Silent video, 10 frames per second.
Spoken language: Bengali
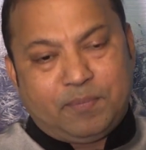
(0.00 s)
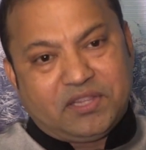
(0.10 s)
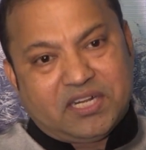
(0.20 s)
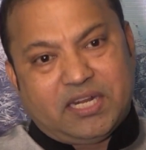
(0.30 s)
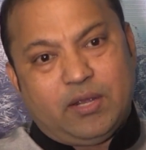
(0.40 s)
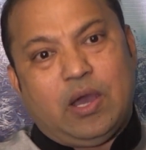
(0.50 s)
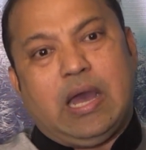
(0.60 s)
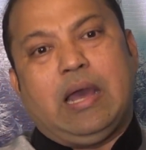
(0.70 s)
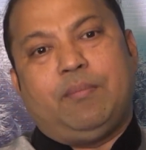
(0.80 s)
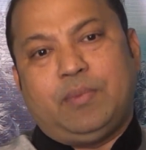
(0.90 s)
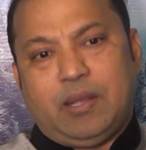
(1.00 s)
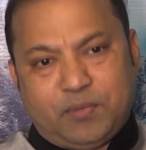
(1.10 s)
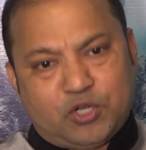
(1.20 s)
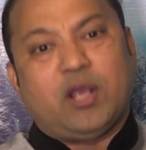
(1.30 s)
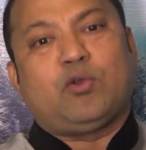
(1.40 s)
বিদেশি
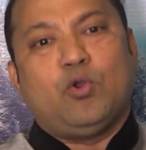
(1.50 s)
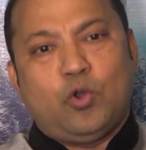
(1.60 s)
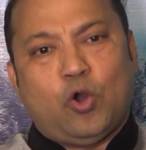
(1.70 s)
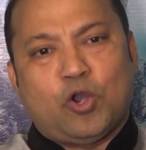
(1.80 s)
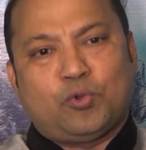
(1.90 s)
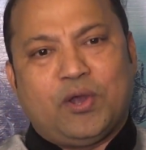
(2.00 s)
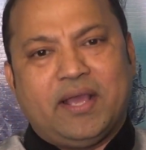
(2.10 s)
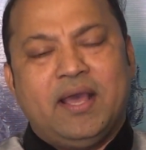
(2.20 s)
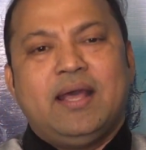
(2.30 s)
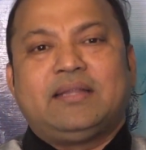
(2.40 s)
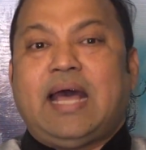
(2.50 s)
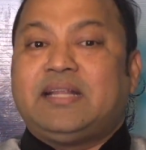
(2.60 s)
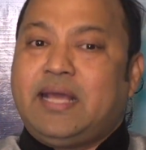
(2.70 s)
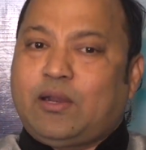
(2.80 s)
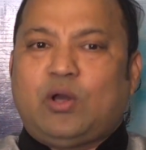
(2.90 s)
বিষয়কে অনুকরণ করে
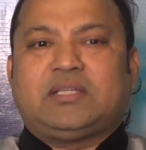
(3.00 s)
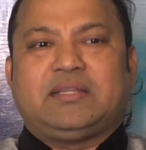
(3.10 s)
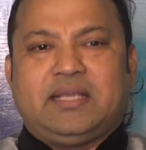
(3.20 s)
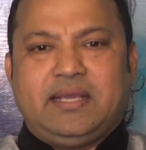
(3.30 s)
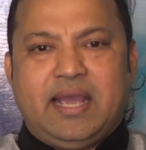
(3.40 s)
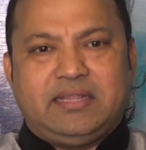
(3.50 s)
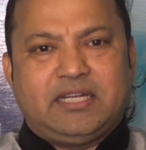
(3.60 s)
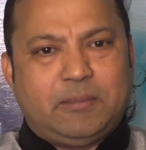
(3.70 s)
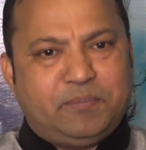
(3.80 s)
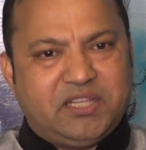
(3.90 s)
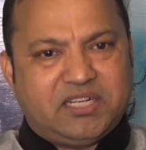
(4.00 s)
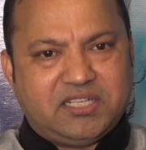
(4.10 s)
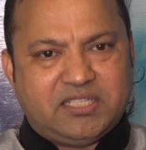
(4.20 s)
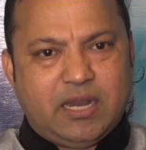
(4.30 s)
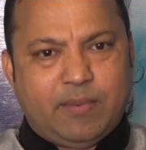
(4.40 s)
তাদের কথাতেই এই দেশে
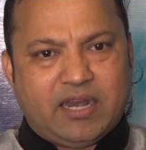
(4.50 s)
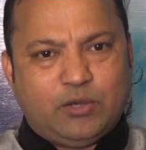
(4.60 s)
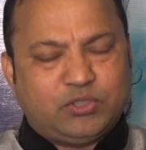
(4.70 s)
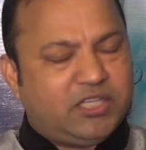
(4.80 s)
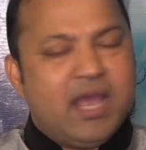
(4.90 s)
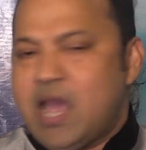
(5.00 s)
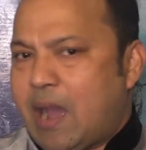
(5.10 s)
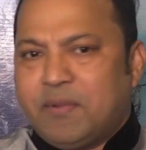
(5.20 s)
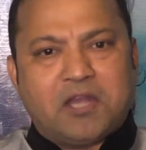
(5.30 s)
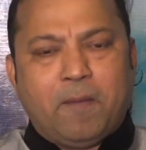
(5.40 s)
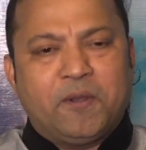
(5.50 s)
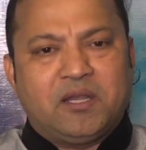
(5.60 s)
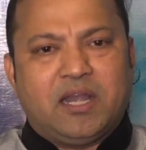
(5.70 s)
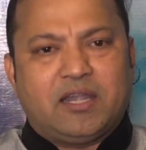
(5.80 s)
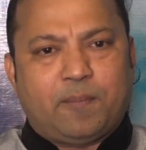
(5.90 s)
বিদেশি সিনেমা আনা হচ্ছে আমি
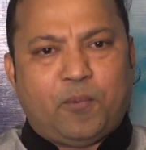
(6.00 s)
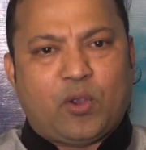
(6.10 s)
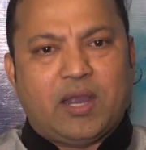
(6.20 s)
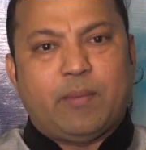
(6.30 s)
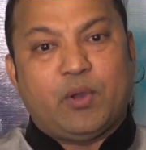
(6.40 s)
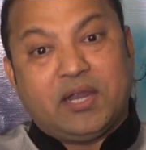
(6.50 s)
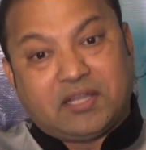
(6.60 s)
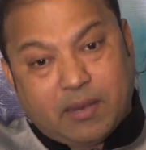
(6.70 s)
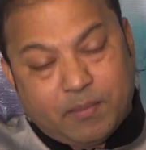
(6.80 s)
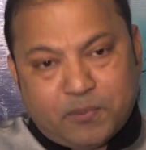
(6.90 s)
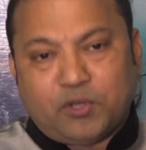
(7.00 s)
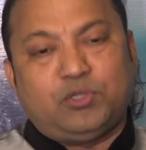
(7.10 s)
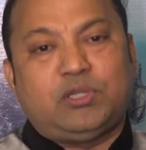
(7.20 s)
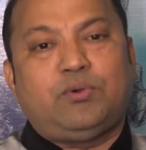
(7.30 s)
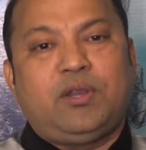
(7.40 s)
ডেফিনেটলি এটার পক্ষে না এবং এটার আমি
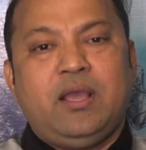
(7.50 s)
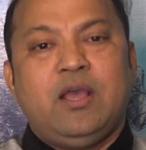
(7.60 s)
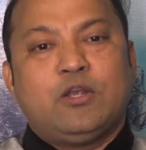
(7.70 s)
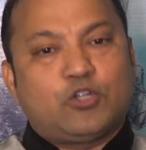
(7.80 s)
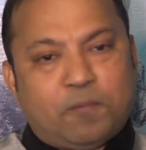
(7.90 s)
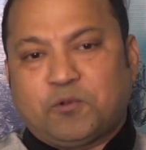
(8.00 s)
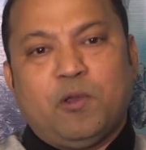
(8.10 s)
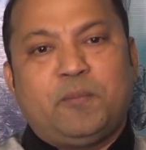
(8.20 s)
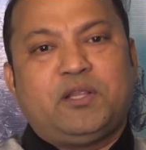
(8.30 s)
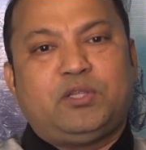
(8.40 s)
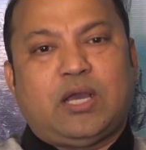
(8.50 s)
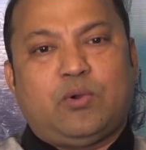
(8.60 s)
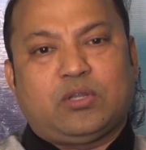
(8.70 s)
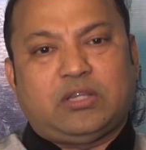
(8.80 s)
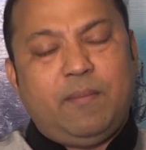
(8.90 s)
বিরোধিতা করি সবসময় বিরোধিতা
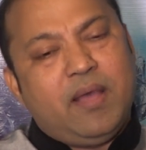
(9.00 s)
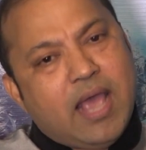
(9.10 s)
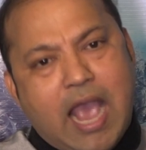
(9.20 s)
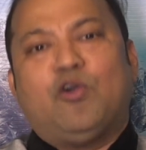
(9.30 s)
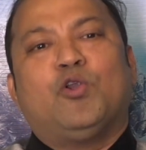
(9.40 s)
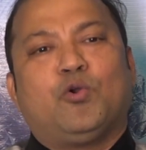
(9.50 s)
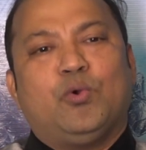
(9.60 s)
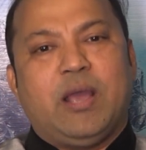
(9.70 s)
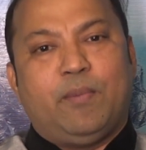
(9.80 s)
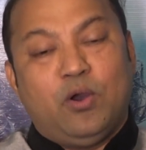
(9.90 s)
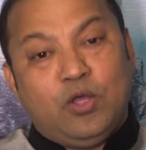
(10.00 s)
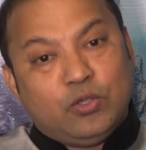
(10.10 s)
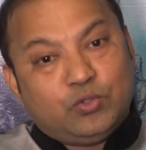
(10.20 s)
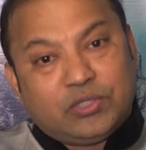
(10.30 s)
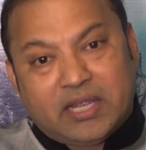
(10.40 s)
করতাম এখনও করি এবং
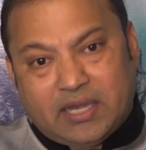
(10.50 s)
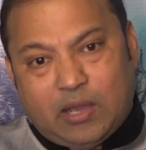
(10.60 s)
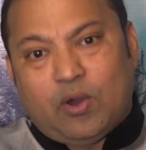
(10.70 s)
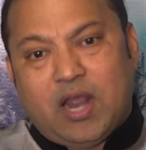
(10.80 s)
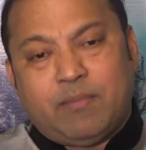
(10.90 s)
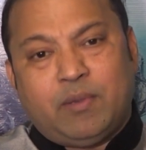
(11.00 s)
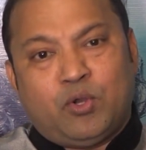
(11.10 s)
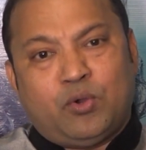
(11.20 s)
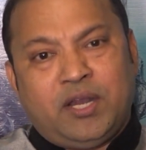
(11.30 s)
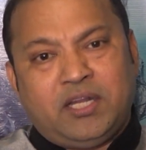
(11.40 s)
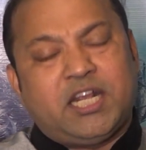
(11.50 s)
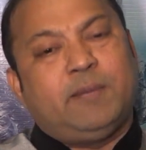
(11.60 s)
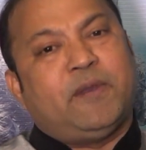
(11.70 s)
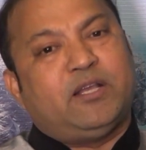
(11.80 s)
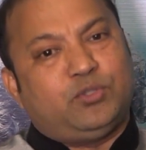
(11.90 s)
যদি এটা করে আমি মনে করি
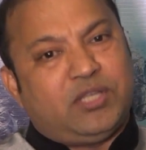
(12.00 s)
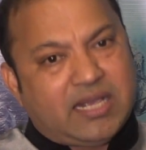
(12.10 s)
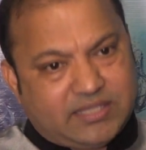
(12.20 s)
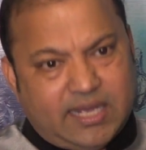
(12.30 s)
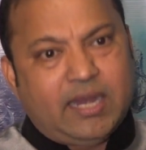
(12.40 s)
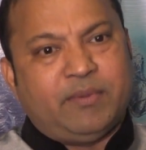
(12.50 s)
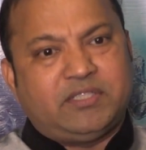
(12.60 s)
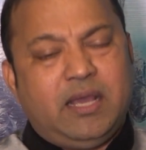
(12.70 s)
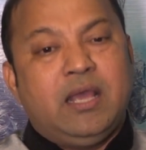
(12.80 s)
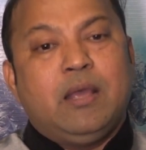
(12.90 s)
শিল্পীরা যদি রাস্তায় নামে যে